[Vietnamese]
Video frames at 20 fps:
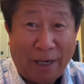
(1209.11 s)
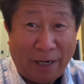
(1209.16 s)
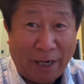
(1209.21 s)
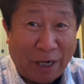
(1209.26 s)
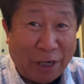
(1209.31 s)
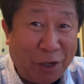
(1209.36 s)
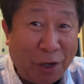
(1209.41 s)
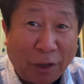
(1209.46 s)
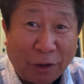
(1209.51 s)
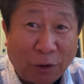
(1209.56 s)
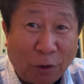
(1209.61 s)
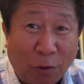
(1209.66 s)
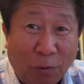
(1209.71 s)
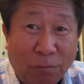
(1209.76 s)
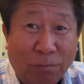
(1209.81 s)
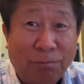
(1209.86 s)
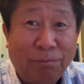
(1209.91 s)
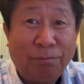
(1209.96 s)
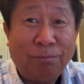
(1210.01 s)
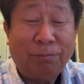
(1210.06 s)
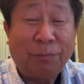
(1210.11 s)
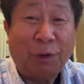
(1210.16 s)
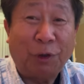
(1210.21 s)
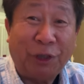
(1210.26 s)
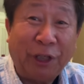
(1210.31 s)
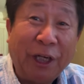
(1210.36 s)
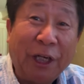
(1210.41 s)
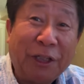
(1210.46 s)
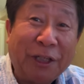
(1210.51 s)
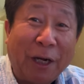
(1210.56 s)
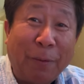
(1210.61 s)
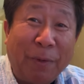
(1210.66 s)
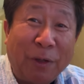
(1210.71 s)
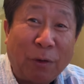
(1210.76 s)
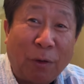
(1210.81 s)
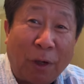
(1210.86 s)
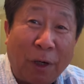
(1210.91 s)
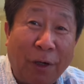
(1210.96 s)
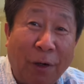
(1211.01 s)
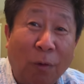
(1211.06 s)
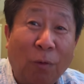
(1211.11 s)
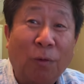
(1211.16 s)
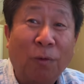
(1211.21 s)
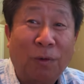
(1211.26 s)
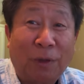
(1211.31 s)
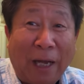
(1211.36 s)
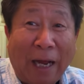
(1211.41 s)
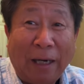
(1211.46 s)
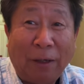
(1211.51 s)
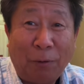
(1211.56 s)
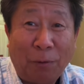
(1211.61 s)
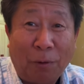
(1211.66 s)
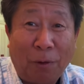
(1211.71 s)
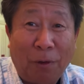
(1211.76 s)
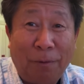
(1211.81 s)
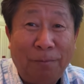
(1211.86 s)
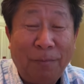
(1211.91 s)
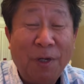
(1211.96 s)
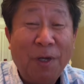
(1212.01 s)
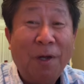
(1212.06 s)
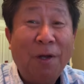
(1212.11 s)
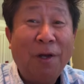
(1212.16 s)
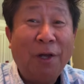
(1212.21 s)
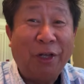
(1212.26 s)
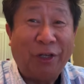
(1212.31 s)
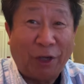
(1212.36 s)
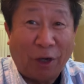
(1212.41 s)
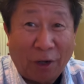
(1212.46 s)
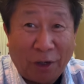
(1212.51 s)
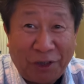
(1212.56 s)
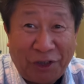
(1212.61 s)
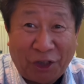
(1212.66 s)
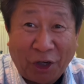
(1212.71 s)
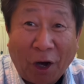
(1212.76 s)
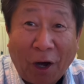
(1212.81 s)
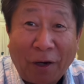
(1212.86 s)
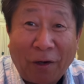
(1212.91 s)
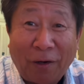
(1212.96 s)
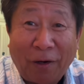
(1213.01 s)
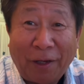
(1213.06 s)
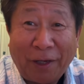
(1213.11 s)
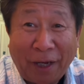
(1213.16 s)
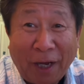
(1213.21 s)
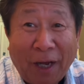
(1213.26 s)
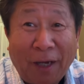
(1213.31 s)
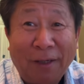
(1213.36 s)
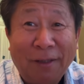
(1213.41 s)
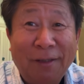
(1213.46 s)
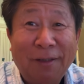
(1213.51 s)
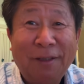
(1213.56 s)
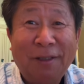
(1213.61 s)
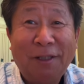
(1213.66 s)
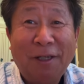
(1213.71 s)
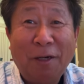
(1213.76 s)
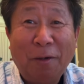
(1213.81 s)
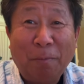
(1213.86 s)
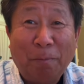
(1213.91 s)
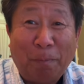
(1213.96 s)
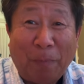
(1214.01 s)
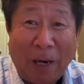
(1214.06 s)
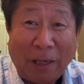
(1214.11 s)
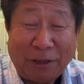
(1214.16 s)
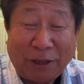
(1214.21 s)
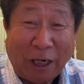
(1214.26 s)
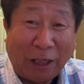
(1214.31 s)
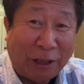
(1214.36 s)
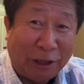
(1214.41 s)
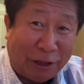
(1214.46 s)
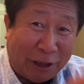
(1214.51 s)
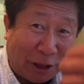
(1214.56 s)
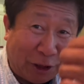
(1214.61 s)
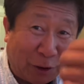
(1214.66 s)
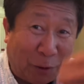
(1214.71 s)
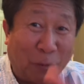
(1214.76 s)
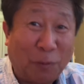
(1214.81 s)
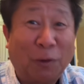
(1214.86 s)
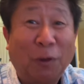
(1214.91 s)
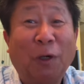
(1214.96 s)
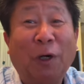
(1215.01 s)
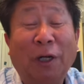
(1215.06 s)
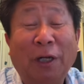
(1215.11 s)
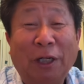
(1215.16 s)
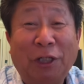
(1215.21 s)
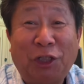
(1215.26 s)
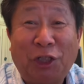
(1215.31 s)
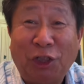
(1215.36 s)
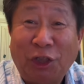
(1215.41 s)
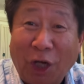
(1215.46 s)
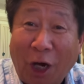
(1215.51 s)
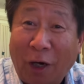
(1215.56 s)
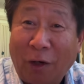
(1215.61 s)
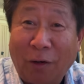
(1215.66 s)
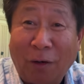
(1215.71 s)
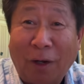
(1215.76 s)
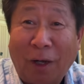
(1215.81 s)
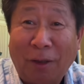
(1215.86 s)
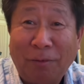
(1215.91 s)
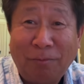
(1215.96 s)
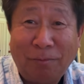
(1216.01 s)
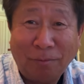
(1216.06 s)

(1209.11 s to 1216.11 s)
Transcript: em nhau rong cứ tin cha mẹ sức lên nông của thằng nó giờ giờ nó là ya bằng chẳng đi thể xong rồi chỉ giờ nó là